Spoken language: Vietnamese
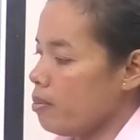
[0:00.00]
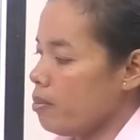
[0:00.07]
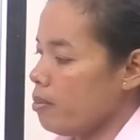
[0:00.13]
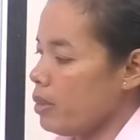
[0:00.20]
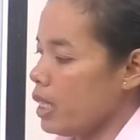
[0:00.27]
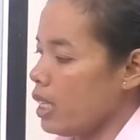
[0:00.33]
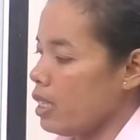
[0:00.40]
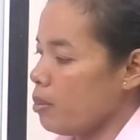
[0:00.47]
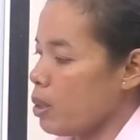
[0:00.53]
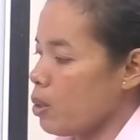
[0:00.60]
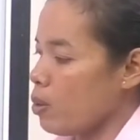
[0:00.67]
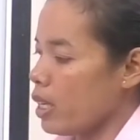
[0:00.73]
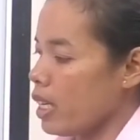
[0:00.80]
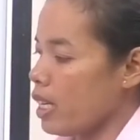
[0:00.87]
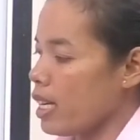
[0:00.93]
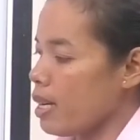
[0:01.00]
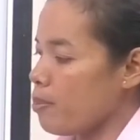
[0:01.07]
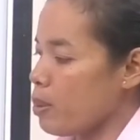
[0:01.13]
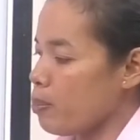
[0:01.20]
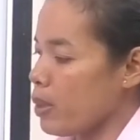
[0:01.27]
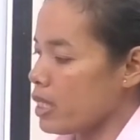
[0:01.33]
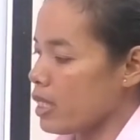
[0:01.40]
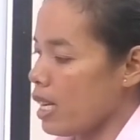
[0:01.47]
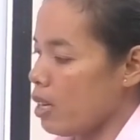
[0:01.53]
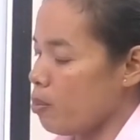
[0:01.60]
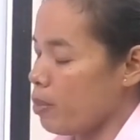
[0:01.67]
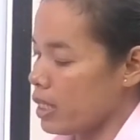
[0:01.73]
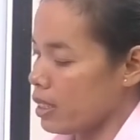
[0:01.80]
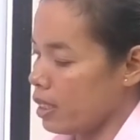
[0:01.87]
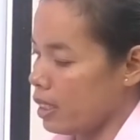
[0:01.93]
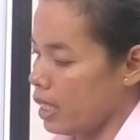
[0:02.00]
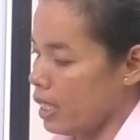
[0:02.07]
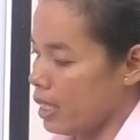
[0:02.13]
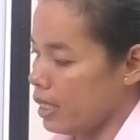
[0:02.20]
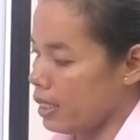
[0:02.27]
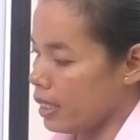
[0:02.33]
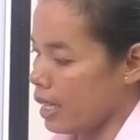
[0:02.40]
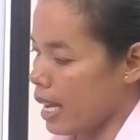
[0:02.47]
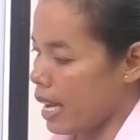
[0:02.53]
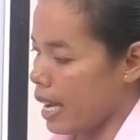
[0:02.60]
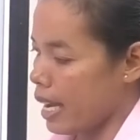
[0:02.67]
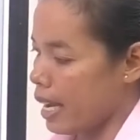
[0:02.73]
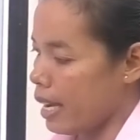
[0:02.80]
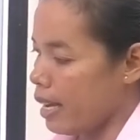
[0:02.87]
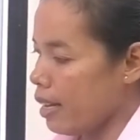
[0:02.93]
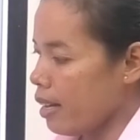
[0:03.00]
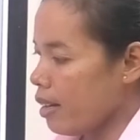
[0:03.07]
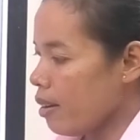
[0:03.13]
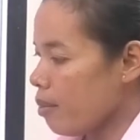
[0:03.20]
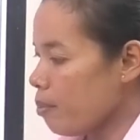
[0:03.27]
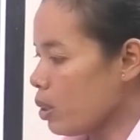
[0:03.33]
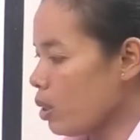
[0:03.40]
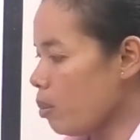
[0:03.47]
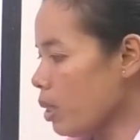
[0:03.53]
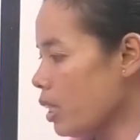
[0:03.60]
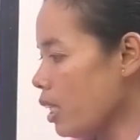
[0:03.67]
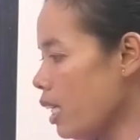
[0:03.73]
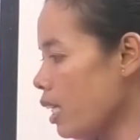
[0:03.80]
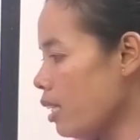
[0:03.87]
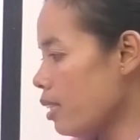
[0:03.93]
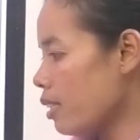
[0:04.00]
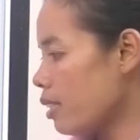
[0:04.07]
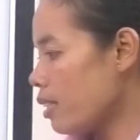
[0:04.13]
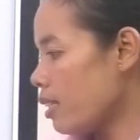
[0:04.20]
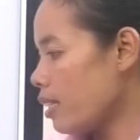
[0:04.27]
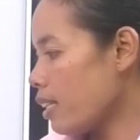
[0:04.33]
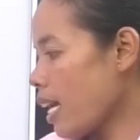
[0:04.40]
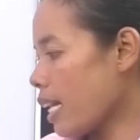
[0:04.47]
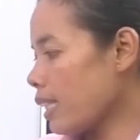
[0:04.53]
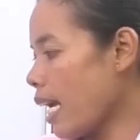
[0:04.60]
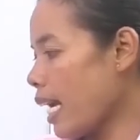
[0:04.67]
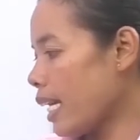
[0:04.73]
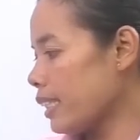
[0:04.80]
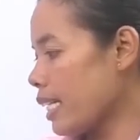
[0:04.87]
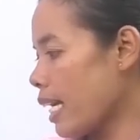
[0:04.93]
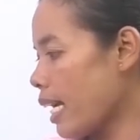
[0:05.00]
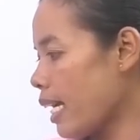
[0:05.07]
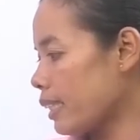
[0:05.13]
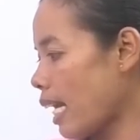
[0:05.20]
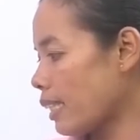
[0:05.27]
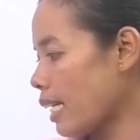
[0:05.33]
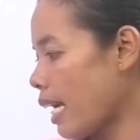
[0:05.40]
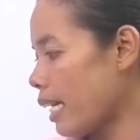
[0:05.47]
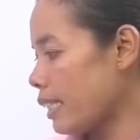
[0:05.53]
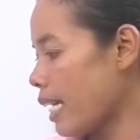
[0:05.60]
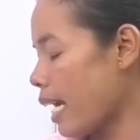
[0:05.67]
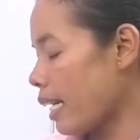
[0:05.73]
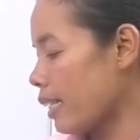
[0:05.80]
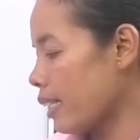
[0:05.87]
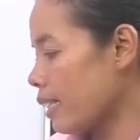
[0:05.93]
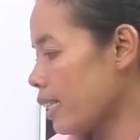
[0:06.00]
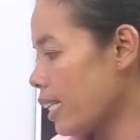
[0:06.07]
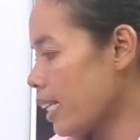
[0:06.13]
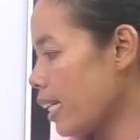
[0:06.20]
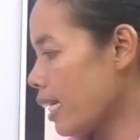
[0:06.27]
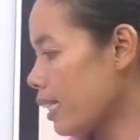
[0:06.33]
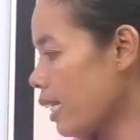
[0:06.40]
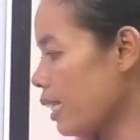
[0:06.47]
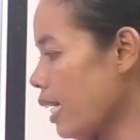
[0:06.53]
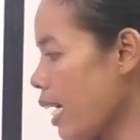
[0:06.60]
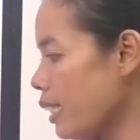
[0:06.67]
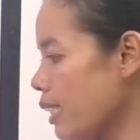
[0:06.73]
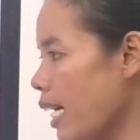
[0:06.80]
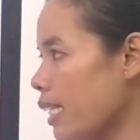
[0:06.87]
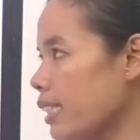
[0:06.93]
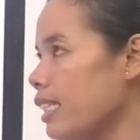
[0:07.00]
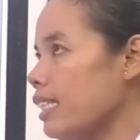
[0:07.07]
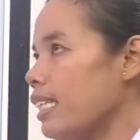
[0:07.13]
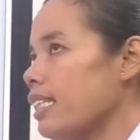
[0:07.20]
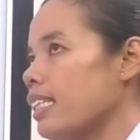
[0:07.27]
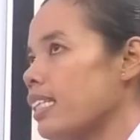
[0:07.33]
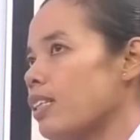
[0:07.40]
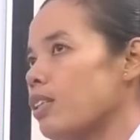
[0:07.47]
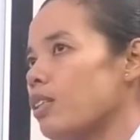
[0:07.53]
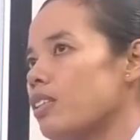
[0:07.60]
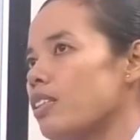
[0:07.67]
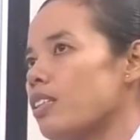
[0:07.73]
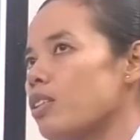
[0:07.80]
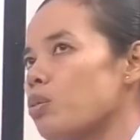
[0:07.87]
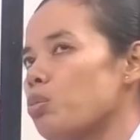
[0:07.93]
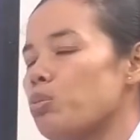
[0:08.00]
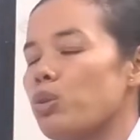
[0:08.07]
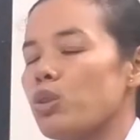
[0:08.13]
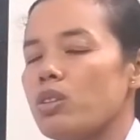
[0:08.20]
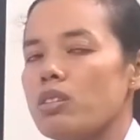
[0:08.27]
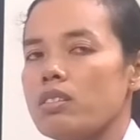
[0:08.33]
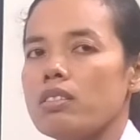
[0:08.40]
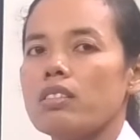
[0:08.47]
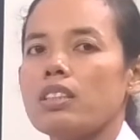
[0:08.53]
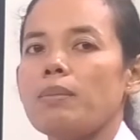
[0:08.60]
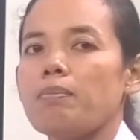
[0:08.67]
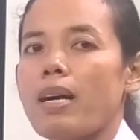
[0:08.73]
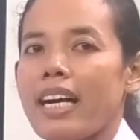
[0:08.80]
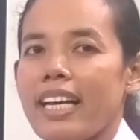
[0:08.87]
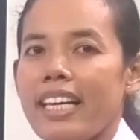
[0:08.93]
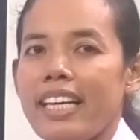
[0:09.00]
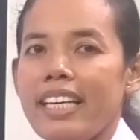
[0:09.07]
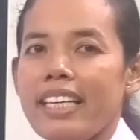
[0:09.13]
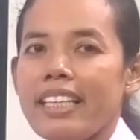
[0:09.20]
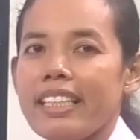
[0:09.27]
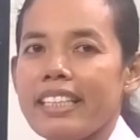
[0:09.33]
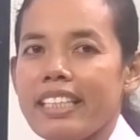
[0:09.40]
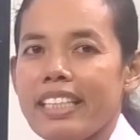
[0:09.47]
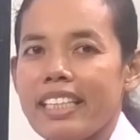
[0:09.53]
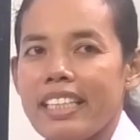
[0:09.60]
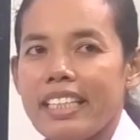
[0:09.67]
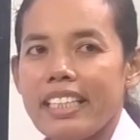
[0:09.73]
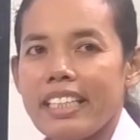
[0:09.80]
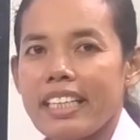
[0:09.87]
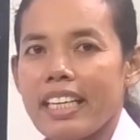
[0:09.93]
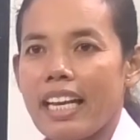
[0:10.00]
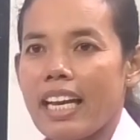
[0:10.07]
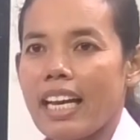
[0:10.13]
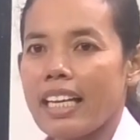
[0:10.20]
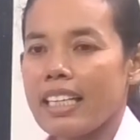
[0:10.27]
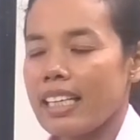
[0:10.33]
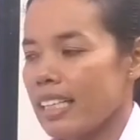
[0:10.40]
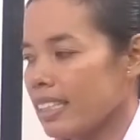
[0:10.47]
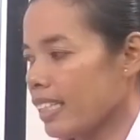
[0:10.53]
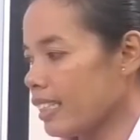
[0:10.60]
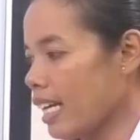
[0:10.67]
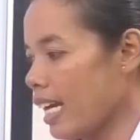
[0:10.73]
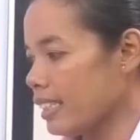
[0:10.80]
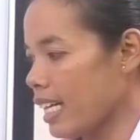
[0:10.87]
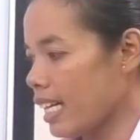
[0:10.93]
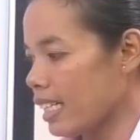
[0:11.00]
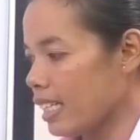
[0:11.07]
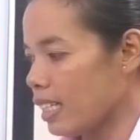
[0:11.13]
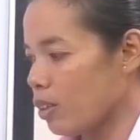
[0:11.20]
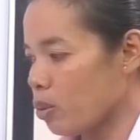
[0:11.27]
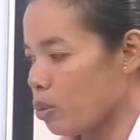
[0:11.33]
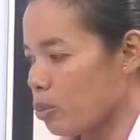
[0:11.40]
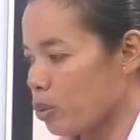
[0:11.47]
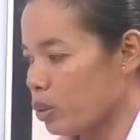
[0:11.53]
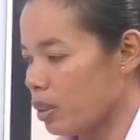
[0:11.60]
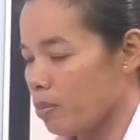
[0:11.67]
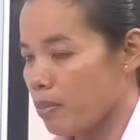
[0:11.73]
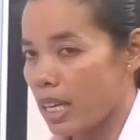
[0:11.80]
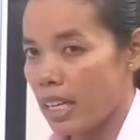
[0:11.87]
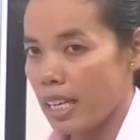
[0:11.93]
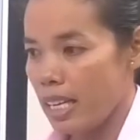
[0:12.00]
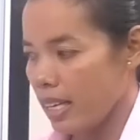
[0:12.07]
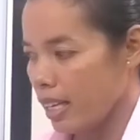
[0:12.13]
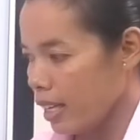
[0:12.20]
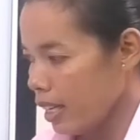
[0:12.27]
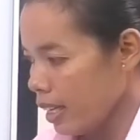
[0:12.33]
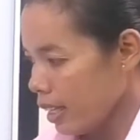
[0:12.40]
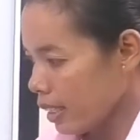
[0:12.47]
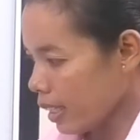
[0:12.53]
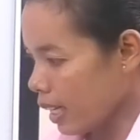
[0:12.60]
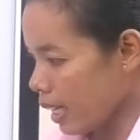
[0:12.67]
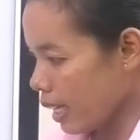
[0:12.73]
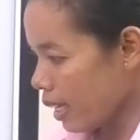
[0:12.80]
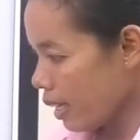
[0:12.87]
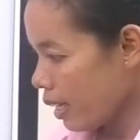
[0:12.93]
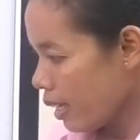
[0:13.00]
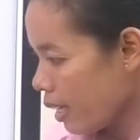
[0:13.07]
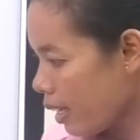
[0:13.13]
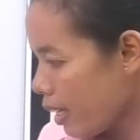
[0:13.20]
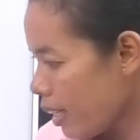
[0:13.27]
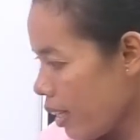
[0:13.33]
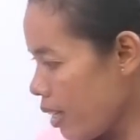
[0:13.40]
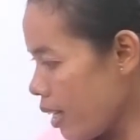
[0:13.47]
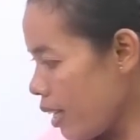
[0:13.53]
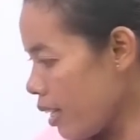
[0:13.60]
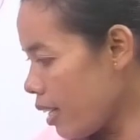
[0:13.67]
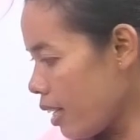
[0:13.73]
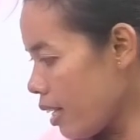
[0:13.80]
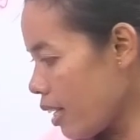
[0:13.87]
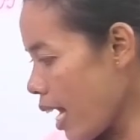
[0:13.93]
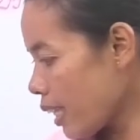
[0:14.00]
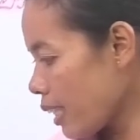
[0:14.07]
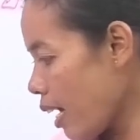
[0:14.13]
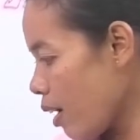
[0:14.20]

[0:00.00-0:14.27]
mê đến tập bóng kia đang ái bọc bẹ sạ lục bạ sản thị đáng cái này và tôi mà tiết ắt tha giang ắt tạt tha giang đấy nó không rụp môn tí bấy cái này tạt tha giang nó không rụp môn tí bấy cái này ắt